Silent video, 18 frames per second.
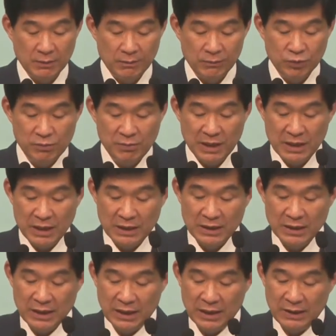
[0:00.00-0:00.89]
뿐만
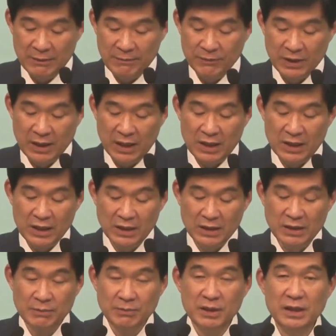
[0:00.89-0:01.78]
아니라
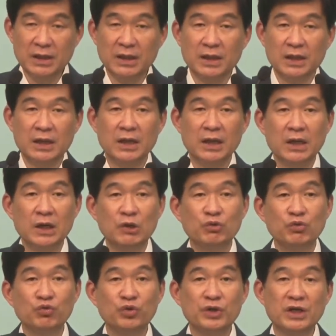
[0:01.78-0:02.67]
하나님이
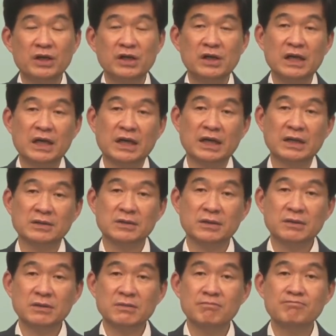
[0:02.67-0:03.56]
우리를
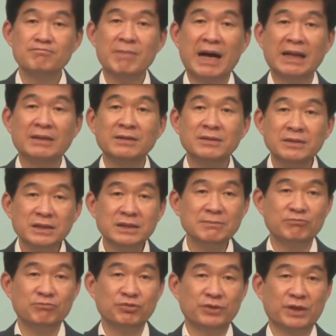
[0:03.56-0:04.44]
향해서
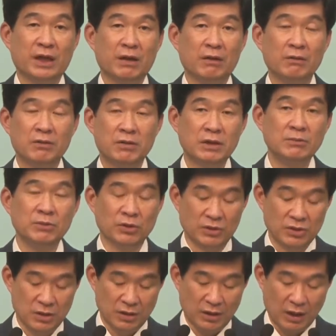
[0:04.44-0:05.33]
만드신 분이에요. 그러면
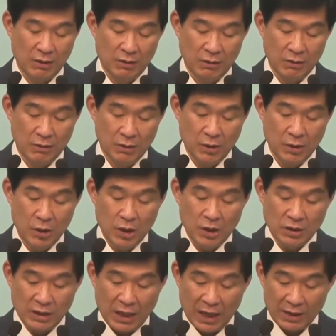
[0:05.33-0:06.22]
어떻게 해요?
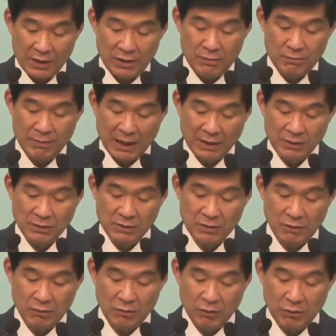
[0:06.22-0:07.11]
나를
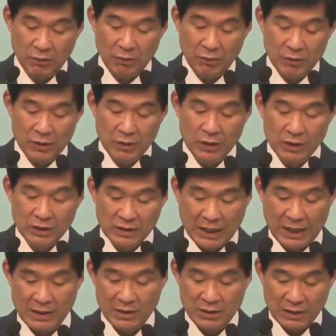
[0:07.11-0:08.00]
만들었고,
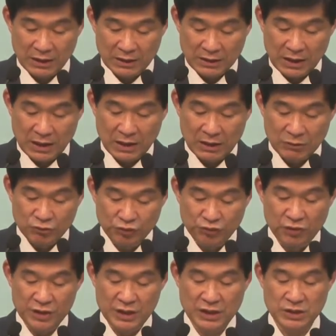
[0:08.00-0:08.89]
나를 갖다가
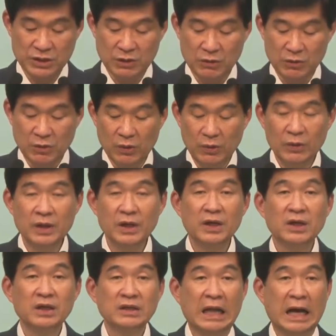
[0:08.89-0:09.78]
구원하셨고,
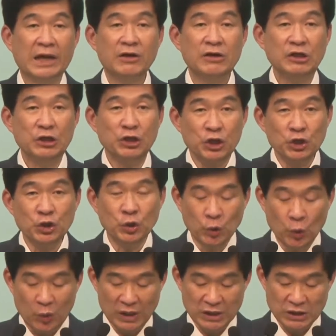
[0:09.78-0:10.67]
나를
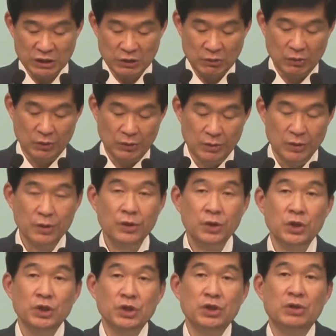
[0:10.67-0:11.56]
인도하시고,
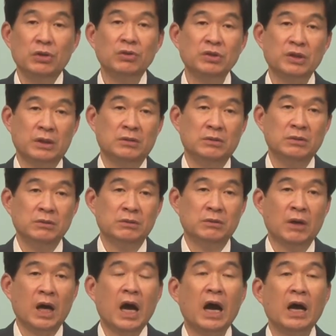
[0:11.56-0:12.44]
이런
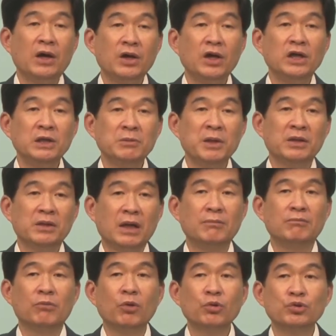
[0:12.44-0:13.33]
데는 하나님의 다
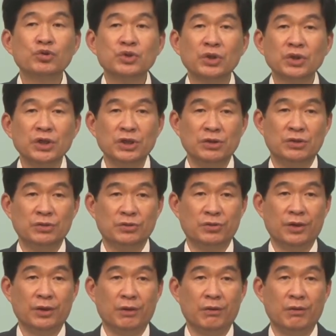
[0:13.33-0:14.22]
목적이 있는
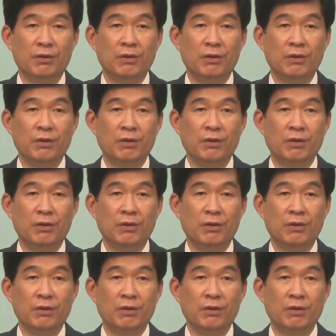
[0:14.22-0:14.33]
거예요.